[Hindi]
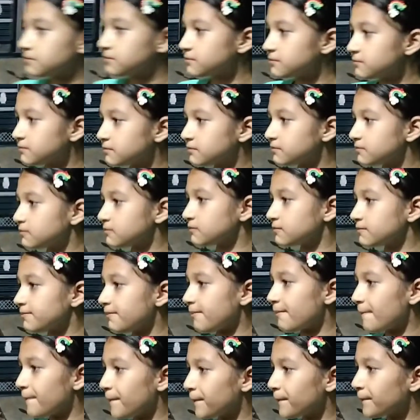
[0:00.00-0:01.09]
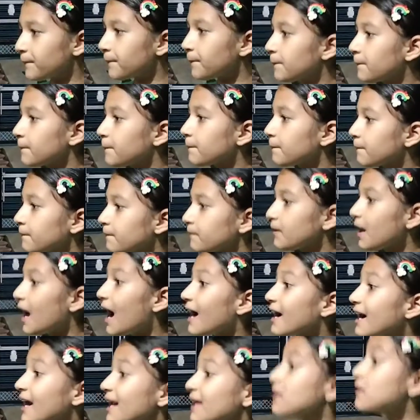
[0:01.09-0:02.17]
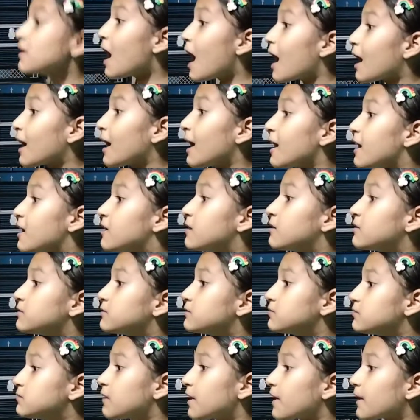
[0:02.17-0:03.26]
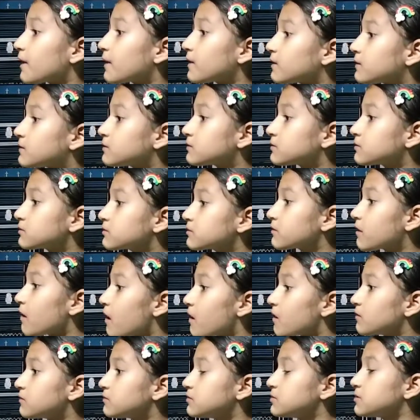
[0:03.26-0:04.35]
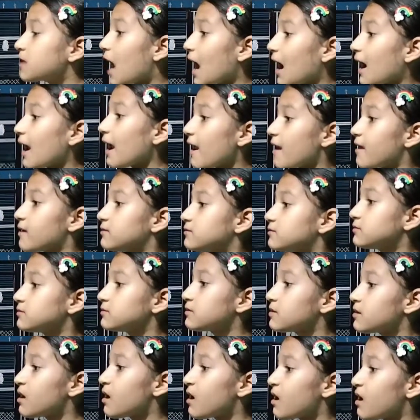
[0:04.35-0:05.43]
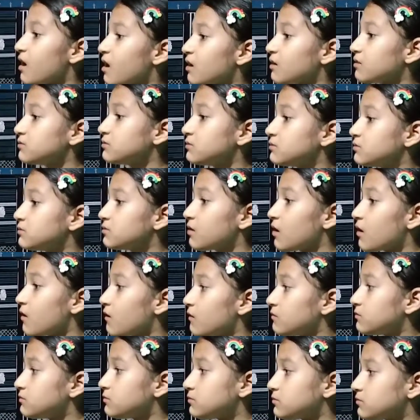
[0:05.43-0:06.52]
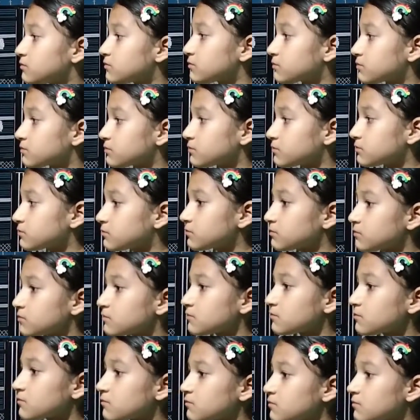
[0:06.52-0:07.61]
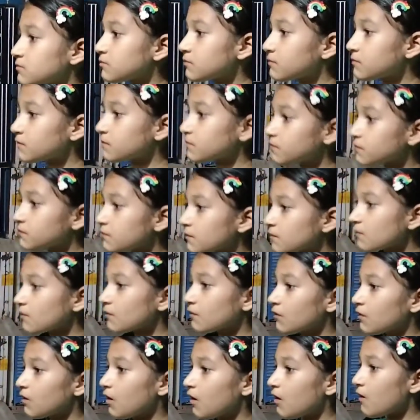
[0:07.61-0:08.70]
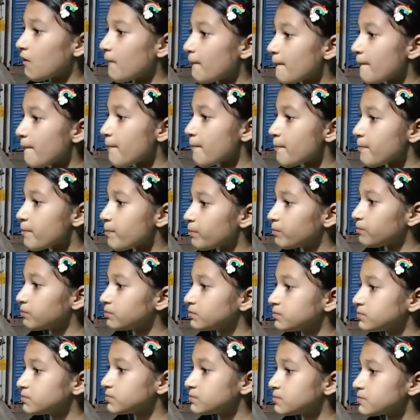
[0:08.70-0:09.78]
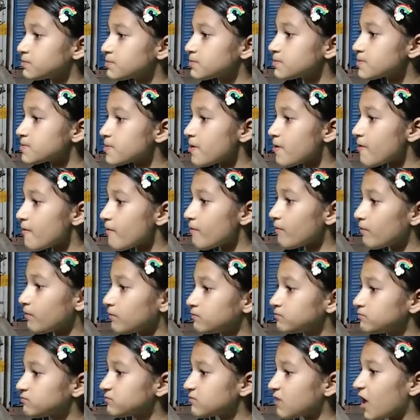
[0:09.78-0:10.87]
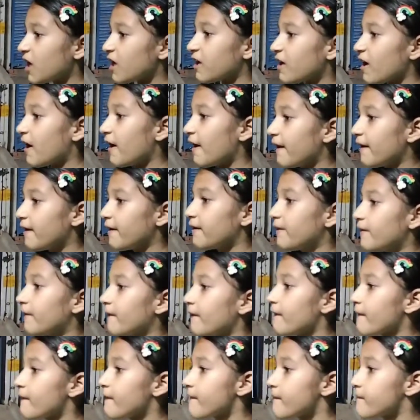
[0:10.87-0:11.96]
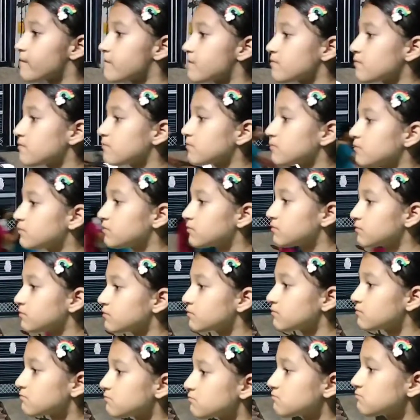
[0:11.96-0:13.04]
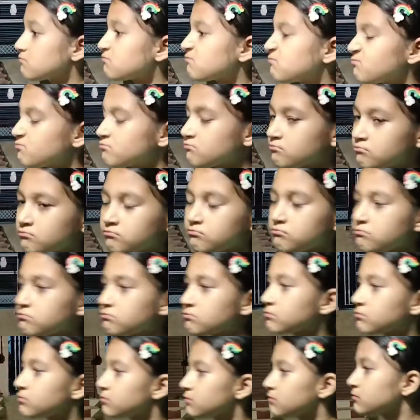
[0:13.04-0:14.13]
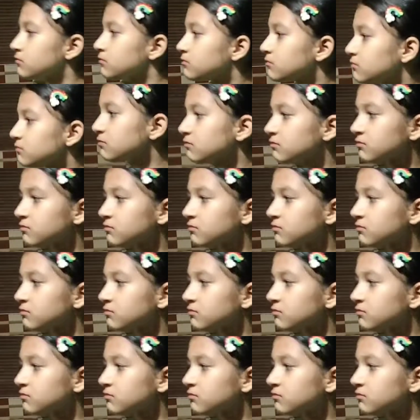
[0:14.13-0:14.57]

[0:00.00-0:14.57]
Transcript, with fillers: पापा का वेट क्योंकि इसने वाइट स्कर्ट मंगाई थी इसका हाउस ड्रेस जो है चेंज हुई है और ये पापा का वेट कर रही है काफ़ी देर हो गए हैं इसके पापा को गए हुए अभी तक आए नहीं मार्केट से और